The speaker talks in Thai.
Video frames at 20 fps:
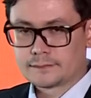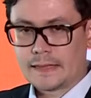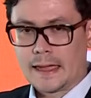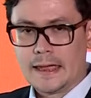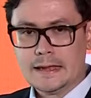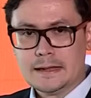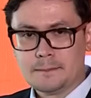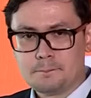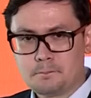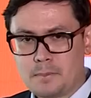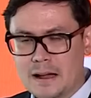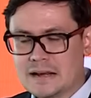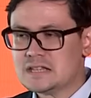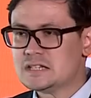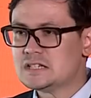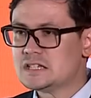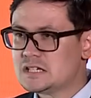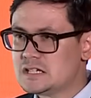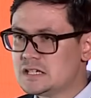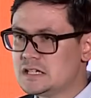แต่บัญ
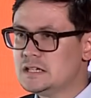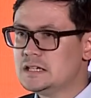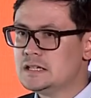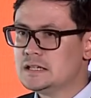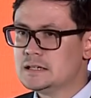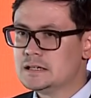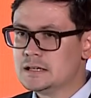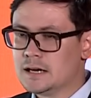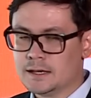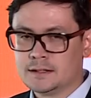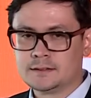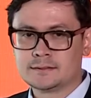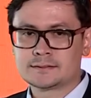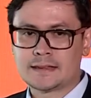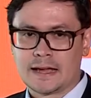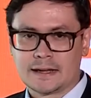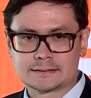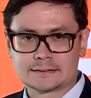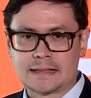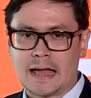ชีเงิน
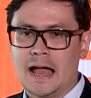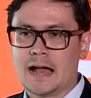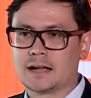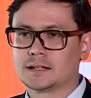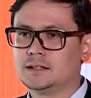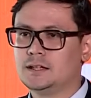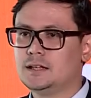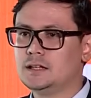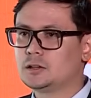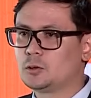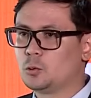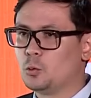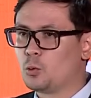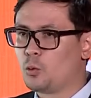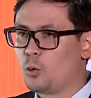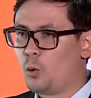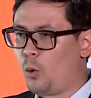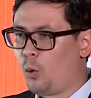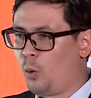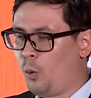ต่างๆ ที่ถู
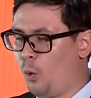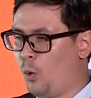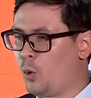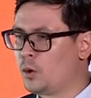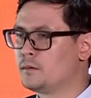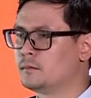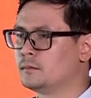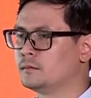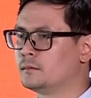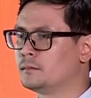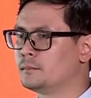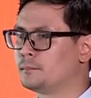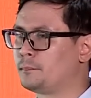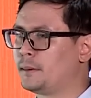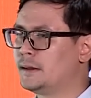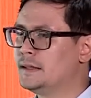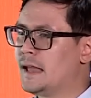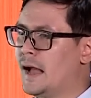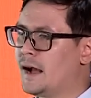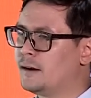กโอน
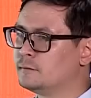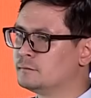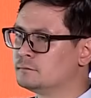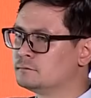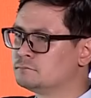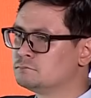ไปยัง